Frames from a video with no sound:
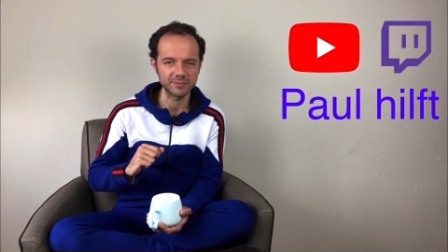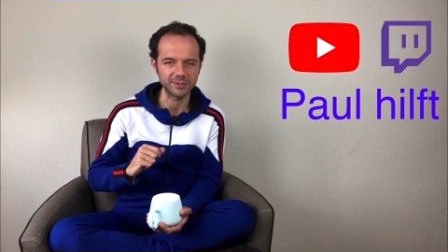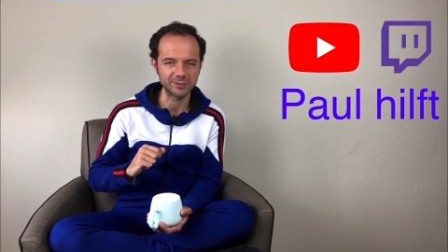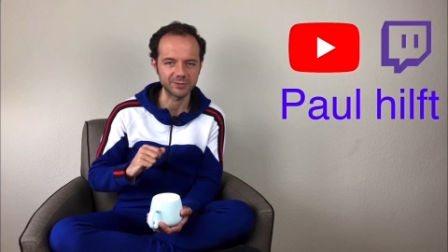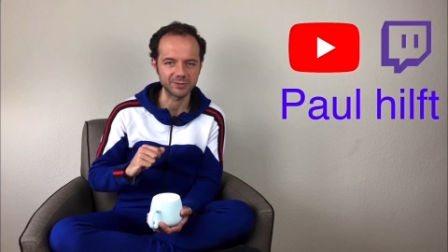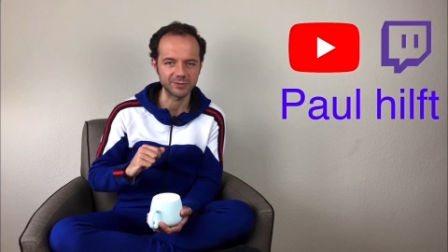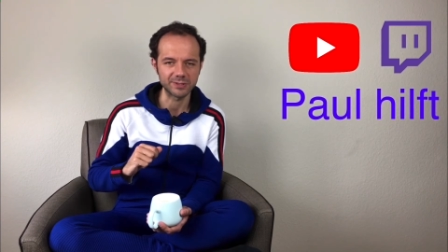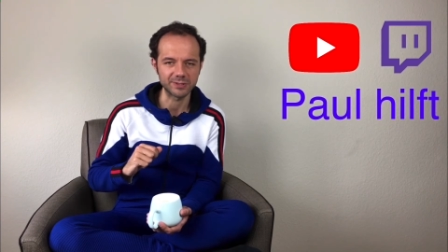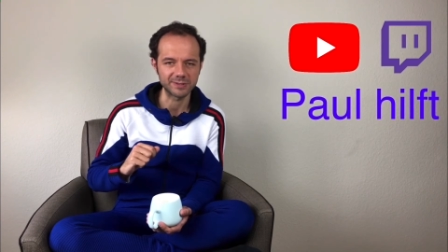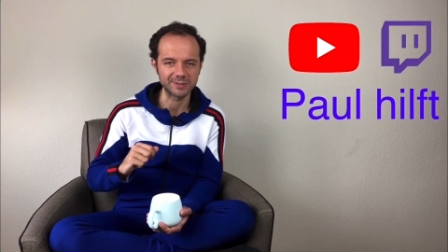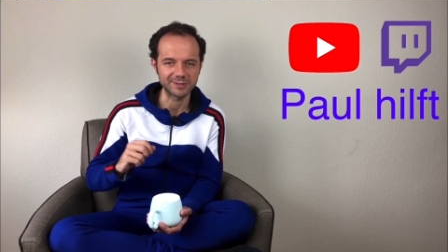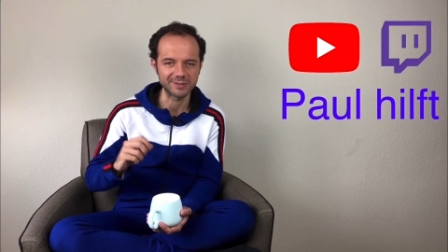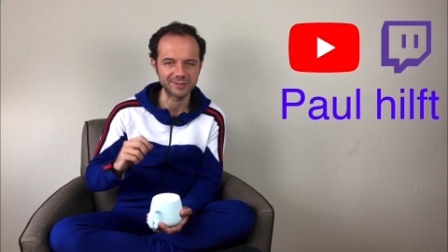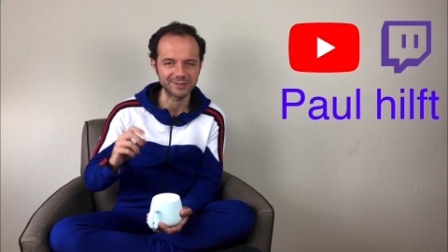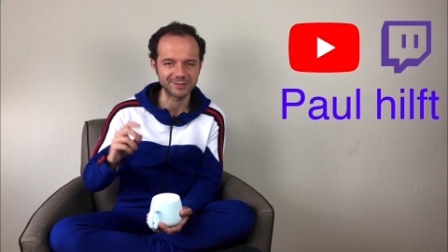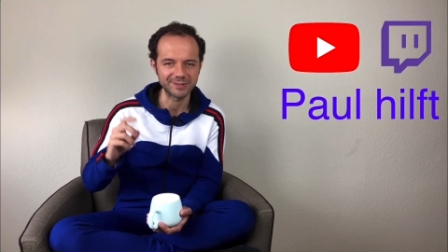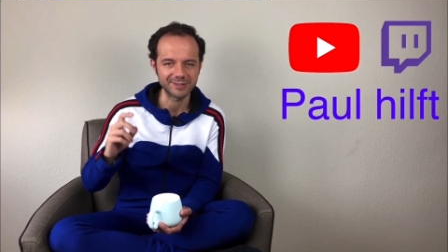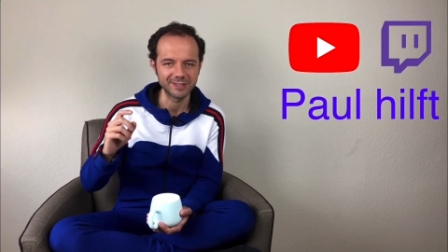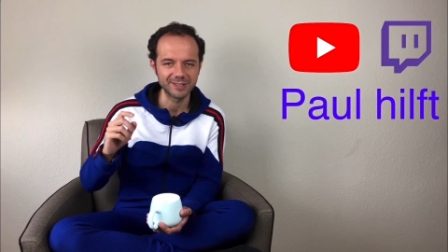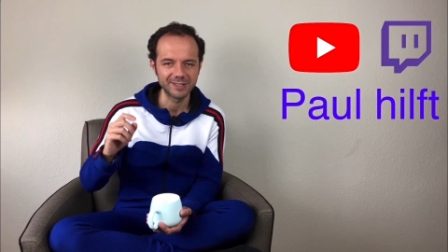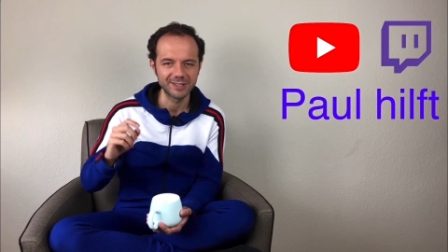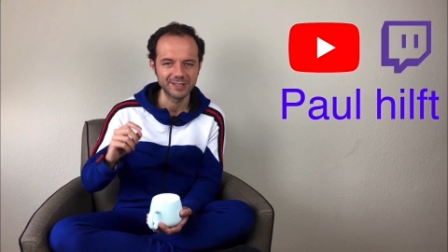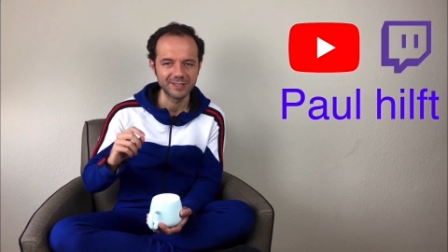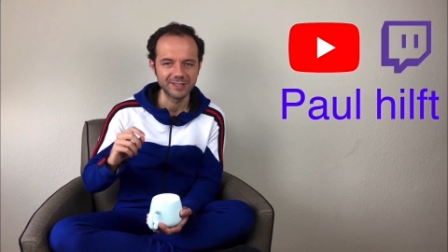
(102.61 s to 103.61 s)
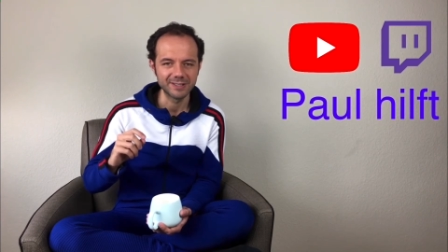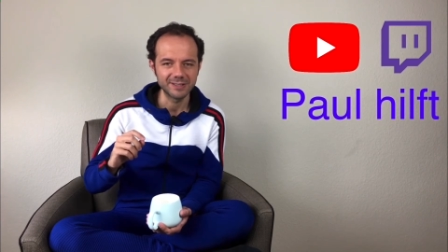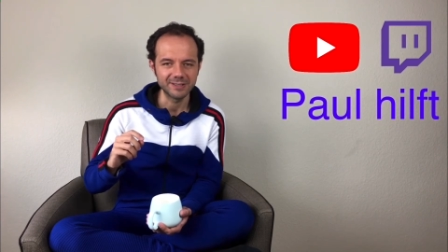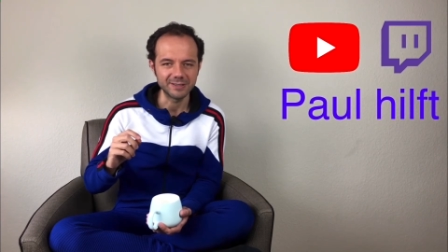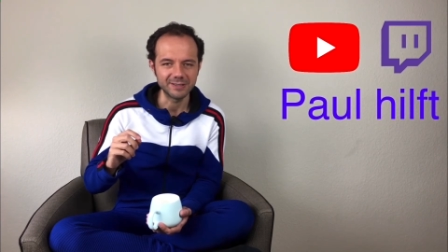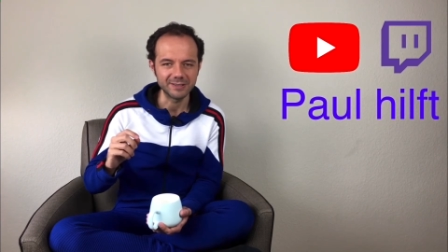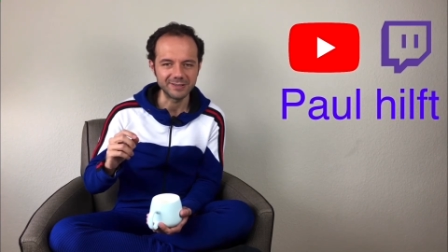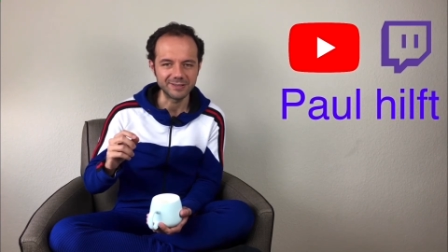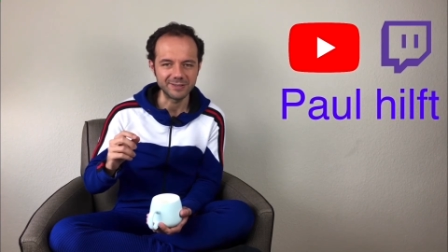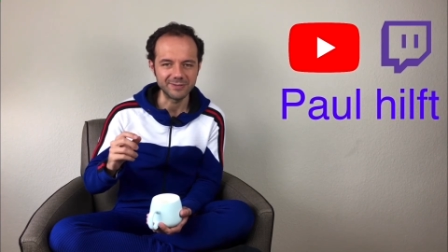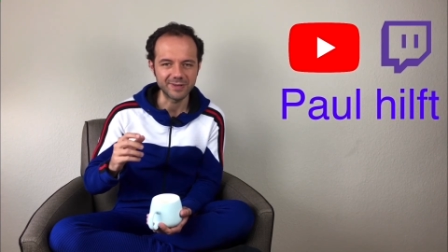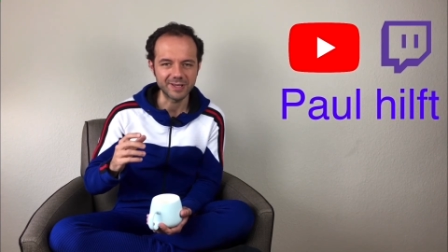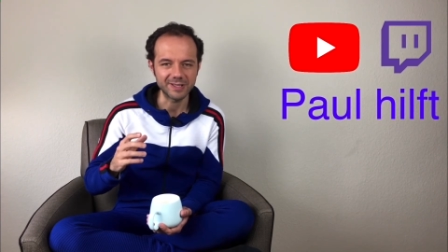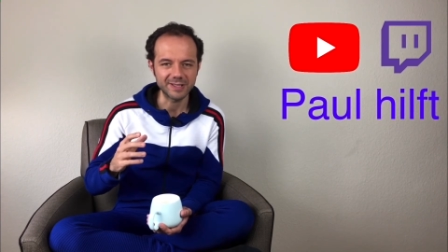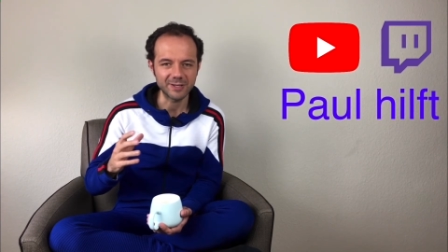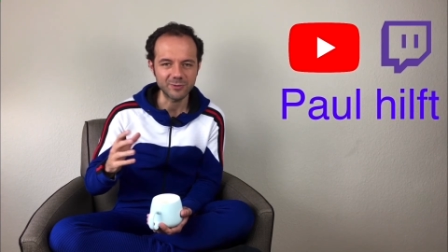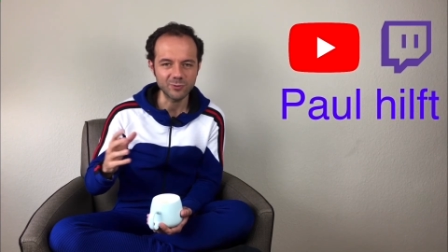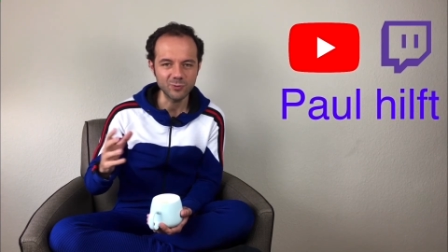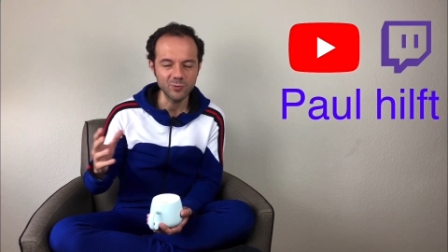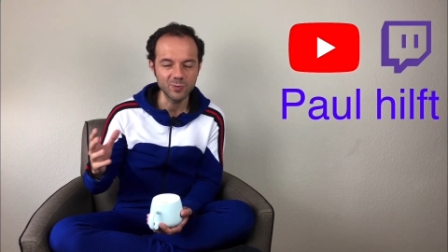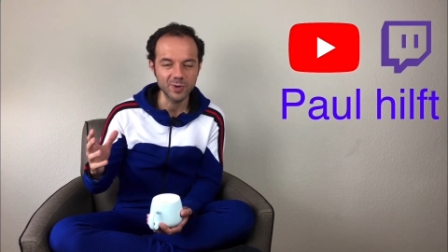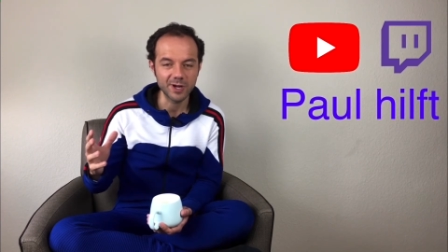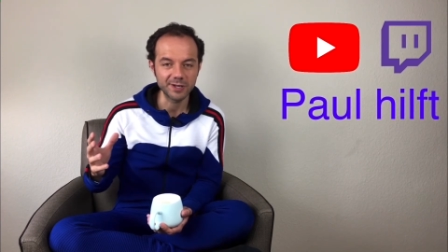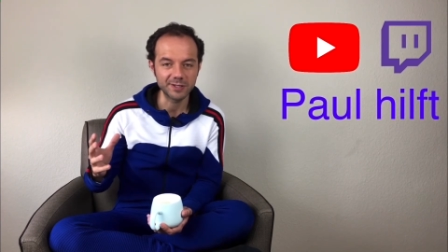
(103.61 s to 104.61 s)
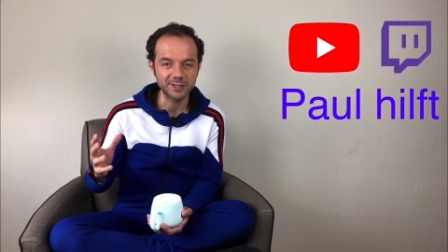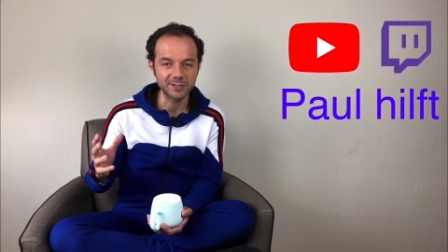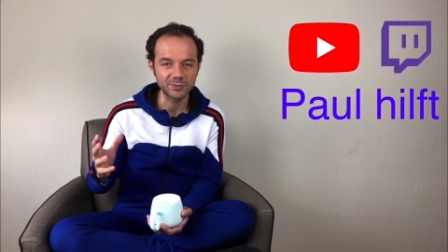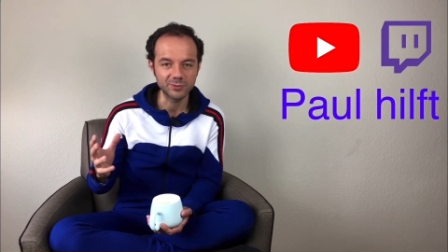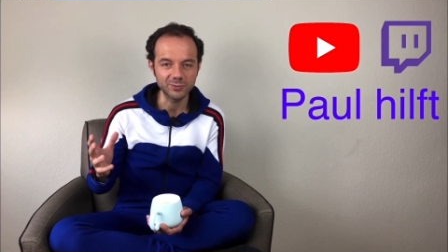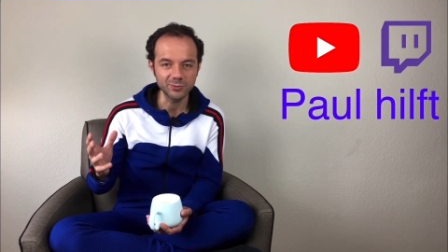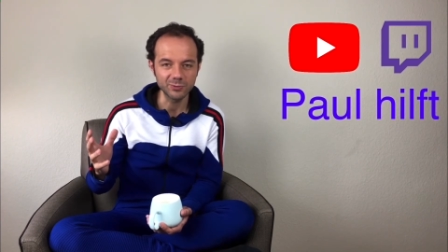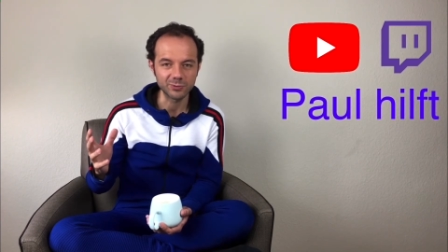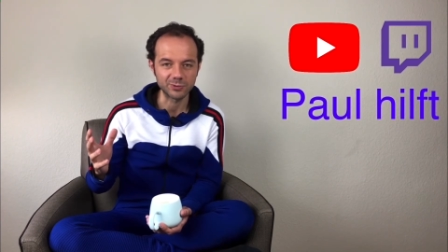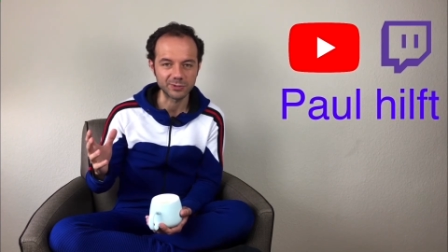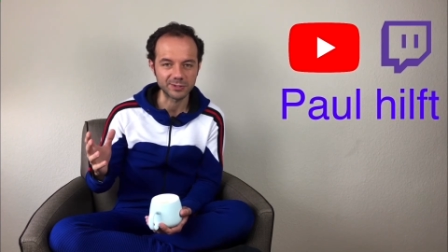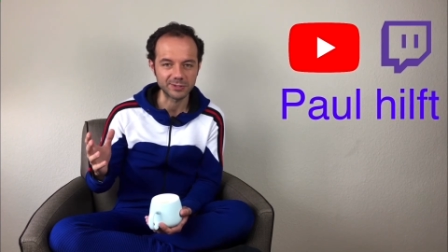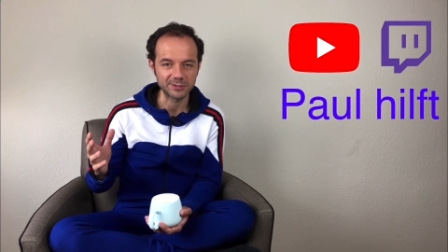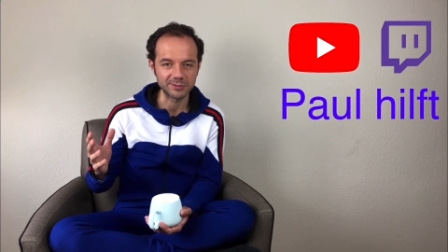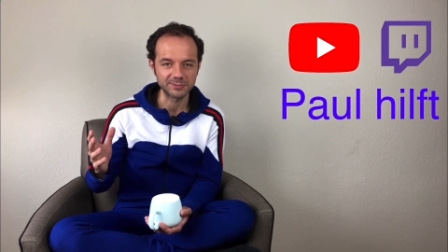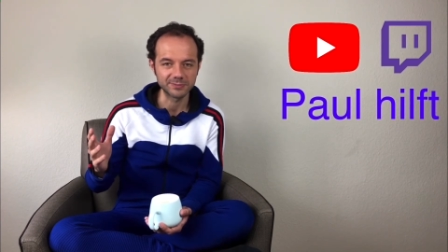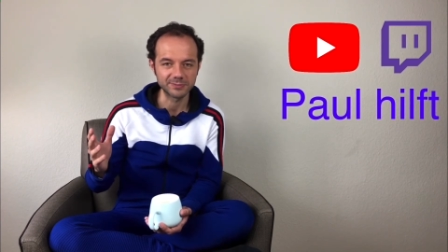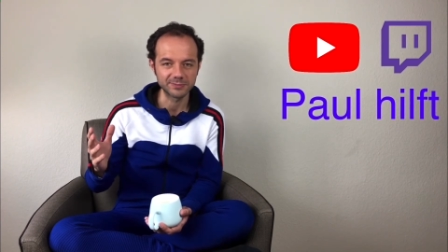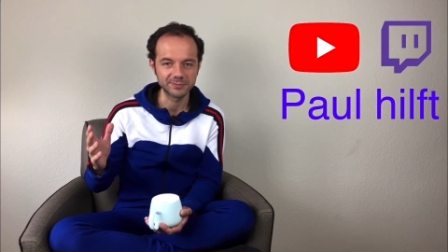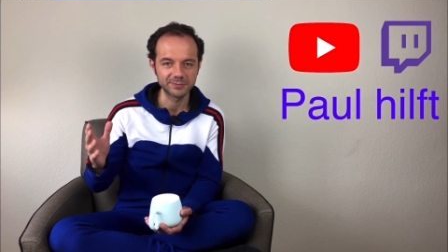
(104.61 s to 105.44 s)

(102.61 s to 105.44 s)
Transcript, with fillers: Also das, äh, die werden ja überall gesucht,